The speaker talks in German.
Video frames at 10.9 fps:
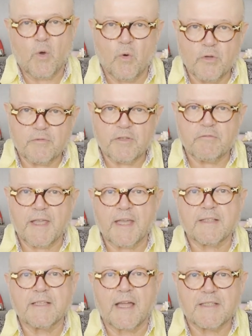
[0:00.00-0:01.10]
Und wir
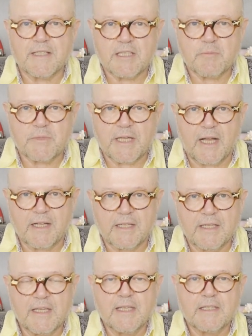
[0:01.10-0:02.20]
werden an diesem Tag
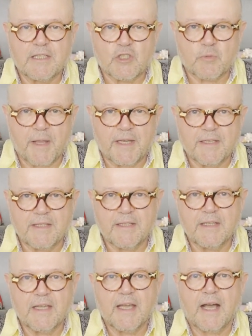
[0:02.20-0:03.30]
die Spende
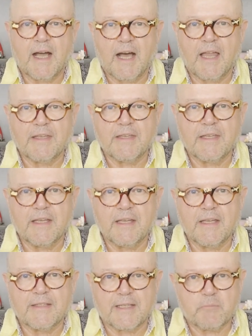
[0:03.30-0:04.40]
an
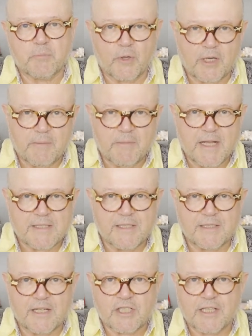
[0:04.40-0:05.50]
äh, den
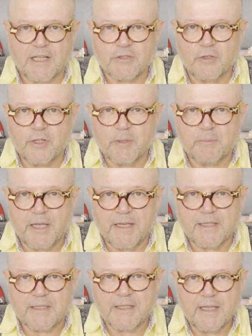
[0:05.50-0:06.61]
Bürgermeister der Stadt
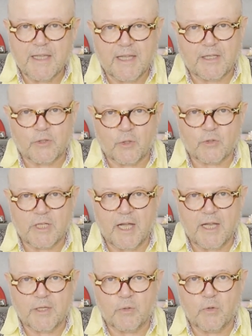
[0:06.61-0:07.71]
Sonneberg, Herrn Dr.
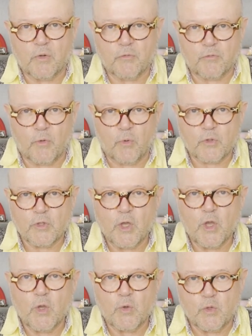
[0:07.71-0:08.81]
Heiko Vogt,
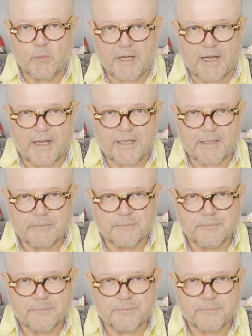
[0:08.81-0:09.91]
überreichen.
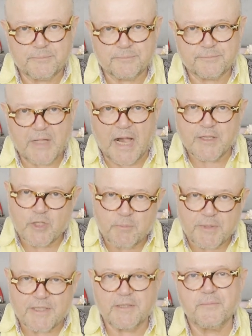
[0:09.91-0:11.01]
Also
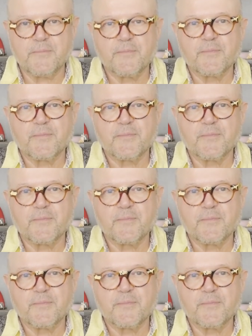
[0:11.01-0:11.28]
bitte